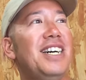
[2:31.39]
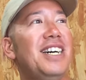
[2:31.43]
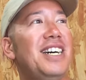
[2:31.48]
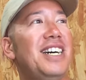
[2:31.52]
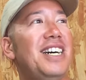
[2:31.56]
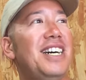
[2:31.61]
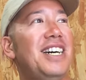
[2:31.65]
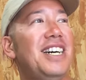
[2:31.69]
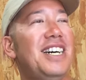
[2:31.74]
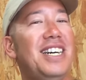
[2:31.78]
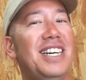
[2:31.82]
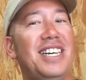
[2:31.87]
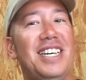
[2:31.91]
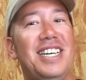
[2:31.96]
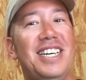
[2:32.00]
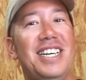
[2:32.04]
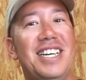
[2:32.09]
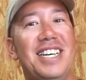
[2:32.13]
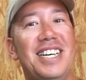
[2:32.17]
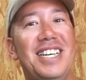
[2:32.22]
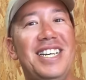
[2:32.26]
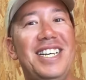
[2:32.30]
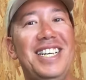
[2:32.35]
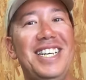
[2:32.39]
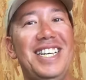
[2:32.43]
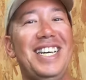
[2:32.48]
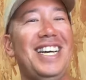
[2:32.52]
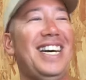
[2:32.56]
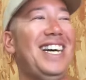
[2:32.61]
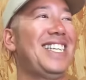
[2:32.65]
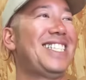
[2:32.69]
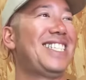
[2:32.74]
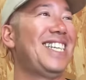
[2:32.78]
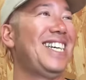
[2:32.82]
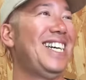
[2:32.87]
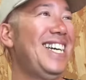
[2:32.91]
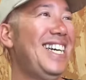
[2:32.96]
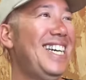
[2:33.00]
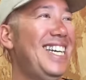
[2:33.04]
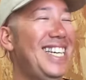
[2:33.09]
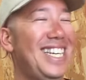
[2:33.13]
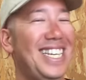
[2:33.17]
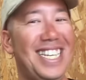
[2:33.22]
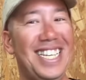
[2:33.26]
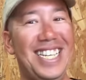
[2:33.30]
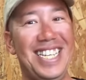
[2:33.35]
そうですね皆さん無理
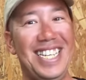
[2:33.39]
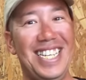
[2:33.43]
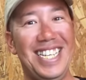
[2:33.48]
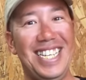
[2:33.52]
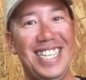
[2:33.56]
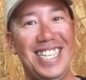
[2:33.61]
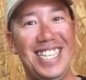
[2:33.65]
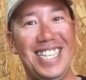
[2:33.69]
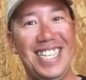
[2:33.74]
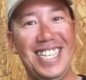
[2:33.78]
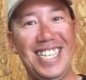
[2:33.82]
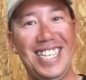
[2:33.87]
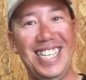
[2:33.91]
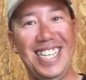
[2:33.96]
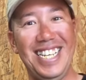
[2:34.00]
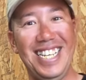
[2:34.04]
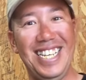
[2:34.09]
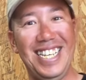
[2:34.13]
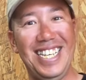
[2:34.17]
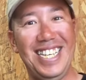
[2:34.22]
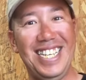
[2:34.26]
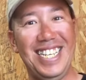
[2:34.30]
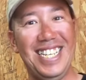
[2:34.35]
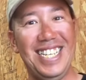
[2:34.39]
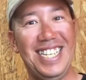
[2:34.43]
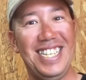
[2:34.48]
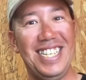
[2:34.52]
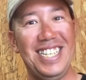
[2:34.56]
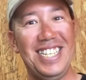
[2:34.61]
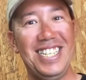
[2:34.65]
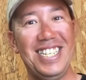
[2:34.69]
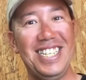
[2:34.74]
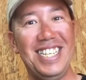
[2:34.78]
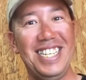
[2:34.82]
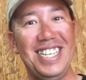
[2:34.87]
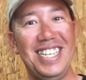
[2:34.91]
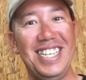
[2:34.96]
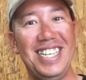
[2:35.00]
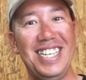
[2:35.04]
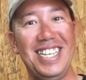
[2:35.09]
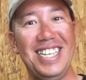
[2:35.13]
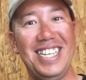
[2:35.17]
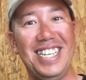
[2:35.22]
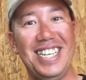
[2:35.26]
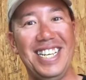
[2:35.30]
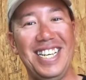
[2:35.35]
しないように夏以外の楽しんでくださいね